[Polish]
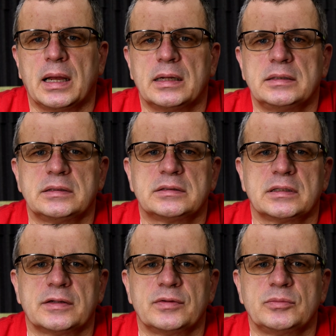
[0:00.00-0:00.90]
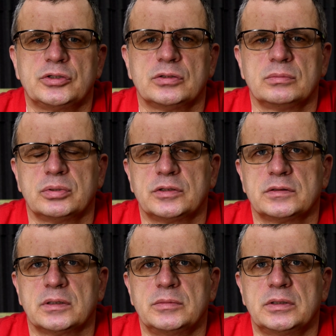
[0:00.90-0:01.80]
ale zastanawiam się, bo
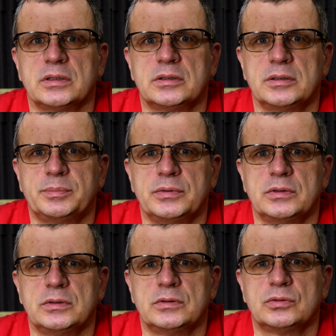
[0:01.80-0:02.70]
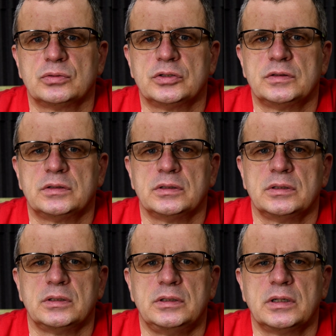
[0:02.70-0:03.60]
czasami ten typ y,
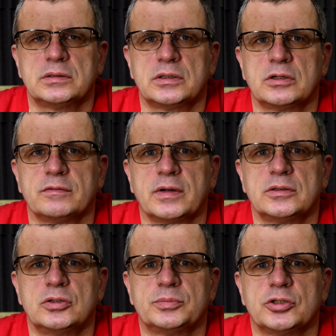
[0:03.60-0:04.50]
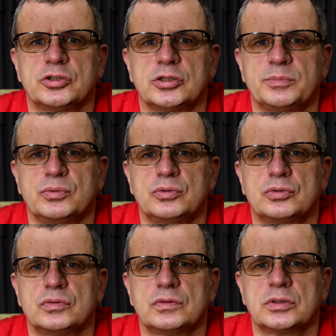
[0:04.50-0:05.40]
cukrzycy jest skierowany do przeszczepu
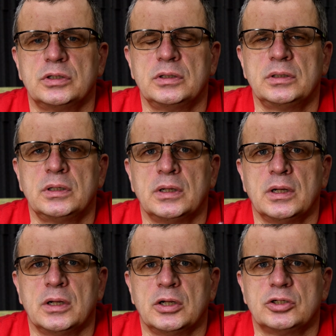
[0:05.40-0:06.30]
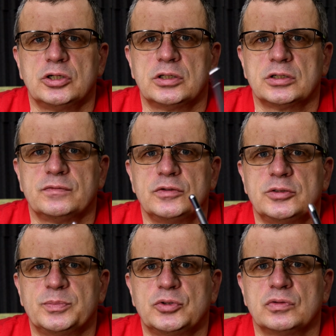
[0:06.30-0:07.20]
trzustki, czy też
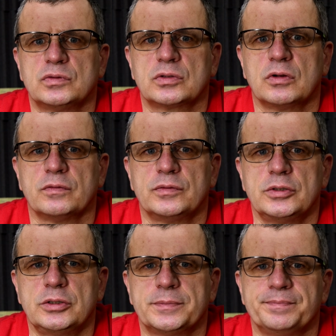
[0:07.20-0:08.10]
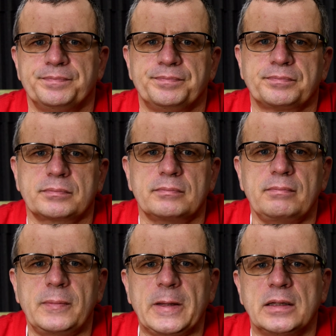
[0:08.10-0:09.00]
wysp trzustkowych.
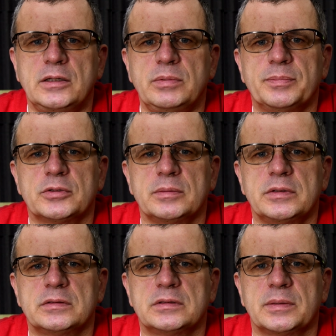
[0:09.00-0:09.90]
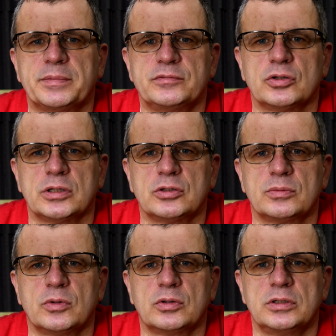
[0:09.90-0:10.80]
Niby potem jest zapewniona
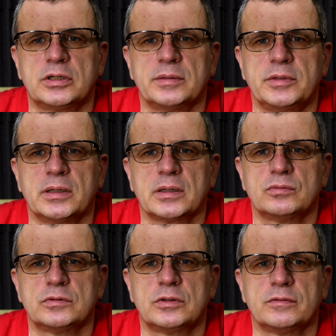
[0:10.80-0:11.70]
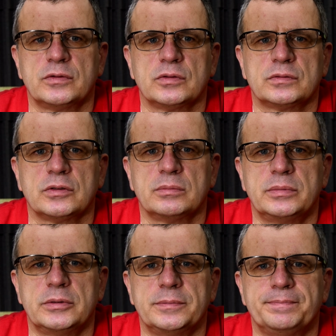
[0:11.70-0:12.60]
normoglikemia, jak u zdrowej
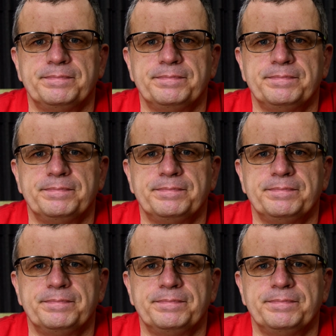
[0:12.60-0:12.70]
osoby,